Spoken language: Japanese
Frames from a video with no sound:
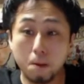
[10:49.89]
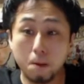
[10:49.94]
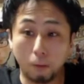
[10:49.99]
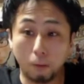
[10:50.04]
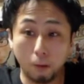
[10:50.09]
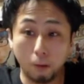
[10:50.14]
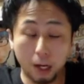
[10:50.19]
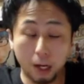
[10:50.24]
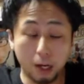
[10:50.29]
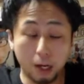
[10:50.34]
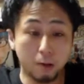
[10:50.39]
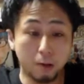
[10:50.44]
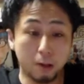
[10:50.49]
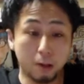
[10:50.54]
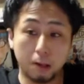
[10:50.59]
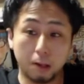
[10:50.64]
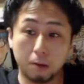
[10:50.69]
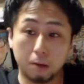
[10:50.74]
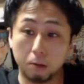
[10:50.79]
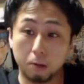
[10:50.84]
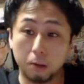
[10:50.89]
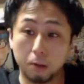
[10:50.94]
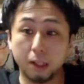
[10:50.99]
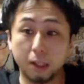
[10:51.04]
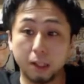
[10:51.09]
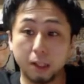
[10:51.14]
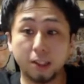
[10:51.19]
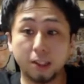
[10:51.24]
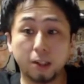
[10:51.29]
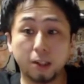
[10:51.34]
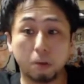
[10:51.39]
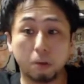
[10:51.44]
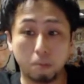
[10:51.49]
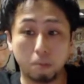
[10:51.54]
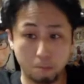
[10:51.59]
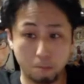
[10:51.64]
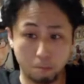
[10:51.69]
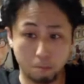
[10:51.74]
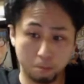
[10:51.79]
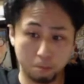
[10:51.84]
俺から言わせたらそんな感じだよ。
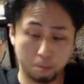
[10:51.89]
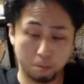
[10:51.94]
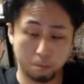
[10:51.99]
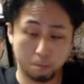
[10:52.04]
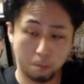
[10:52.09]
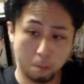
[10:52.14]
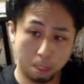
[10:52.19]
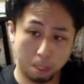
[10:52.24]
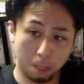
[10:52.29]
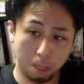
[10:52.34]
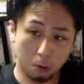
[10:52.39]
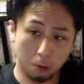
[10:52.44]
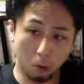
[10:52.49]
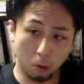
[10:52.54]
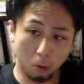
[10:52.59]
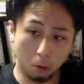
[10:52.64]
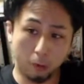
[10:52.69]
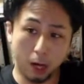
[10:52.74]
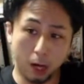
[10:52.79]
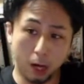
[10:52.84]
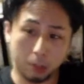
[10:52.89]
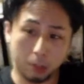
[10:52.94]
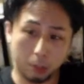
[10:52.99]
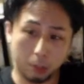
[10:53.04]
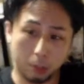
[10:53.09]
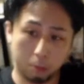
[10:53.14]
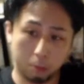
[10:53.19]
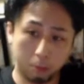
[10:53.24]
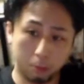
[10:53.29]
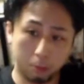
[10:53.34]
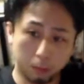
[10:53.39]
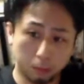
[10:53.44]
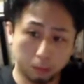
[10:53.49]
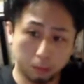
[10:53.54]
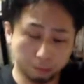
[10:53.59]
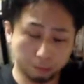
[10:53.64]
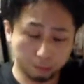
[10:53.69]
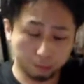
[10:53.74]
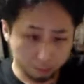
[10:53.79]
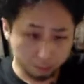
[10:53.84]
俺和道だもん。
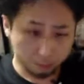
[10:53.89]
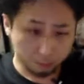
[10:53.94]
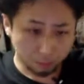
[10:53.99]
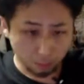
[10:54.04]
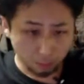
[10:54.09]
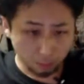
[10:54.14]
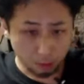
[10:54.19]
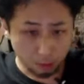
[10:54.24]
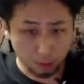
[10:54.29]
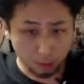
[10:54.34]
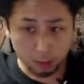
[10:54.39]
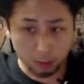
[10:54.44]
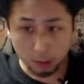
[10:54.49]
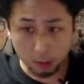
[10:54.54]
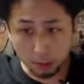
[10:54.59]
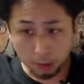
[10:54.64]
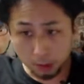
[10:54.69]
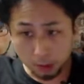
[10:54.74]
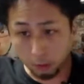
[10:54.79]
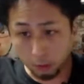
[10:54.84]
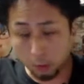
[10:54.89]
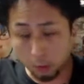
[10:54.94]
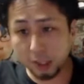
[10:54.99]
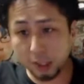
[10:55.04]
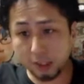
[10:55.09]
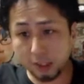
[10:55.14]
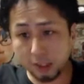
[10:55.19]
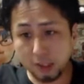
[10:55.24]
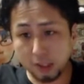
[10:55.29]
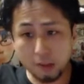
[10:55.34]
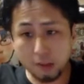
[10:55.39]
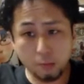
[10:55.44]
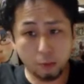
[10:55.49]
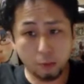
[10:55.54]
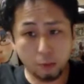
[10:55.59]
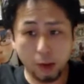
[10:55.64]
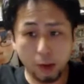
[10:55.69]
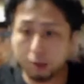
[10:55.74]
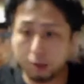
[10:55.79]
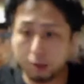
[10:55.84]
俺からしたら全
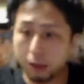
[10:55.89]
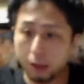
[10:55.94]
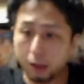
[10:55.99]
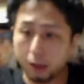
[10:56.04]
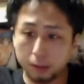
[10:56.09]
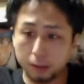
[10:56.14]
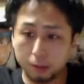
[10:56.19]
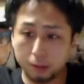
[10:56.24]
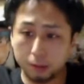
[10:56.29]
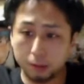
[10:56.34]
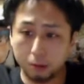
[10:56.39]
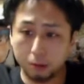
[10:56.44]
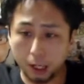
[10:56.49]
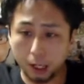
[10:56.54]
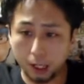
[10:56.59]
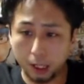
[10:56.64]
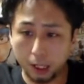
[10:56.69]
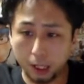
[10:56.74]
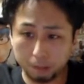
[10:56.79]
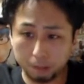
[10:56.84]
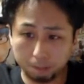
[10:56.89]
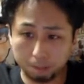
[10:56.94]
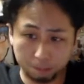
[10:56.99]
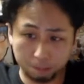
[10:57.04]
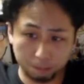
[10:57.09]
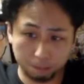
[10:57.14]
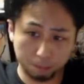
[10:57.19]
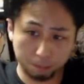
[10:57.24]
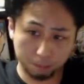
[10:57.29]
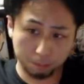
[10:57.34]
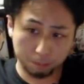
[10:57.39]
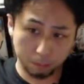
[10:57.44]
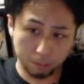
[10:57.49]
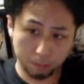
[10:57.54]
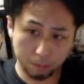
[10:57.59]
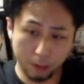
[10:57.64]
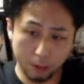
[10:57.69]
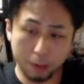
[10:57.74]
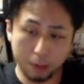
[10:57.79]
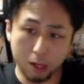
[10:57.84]
部フェイクだから、世の中。
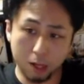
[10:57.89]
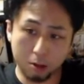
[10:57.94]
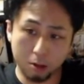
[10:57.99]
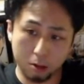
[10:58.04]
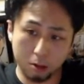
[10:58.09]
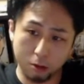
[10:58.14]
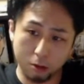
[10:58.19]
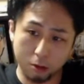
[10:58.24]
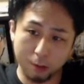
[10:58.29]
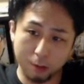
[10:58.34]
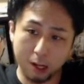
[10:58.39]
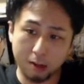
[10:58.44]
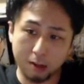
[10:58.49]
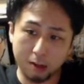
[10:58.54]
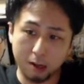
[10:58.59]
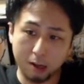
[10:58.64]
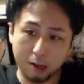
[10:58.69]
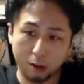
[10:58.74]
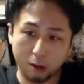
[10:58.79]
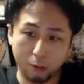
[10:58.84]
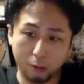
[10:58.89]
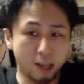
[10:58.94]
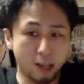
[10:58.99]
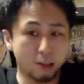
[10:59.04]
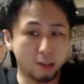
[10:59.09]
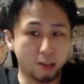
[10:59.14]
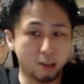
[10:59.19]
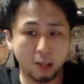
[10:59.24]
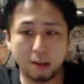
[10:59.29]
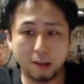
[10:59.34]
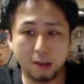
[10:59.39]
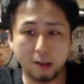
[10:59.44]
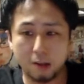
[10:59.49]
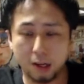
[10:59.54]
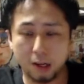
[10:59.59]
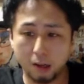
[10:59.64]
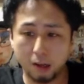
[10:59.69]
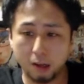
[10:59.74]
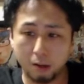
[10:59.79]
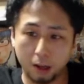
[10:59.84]
で、フェイクに振り回されてるフェイクな奴
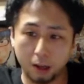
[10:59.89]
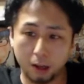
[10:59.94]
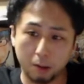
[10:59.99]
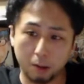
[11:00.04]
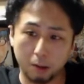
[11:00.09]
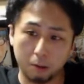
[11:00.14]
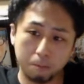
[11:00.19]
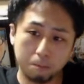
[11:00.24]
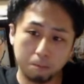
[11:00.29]
らがいるだけだよ。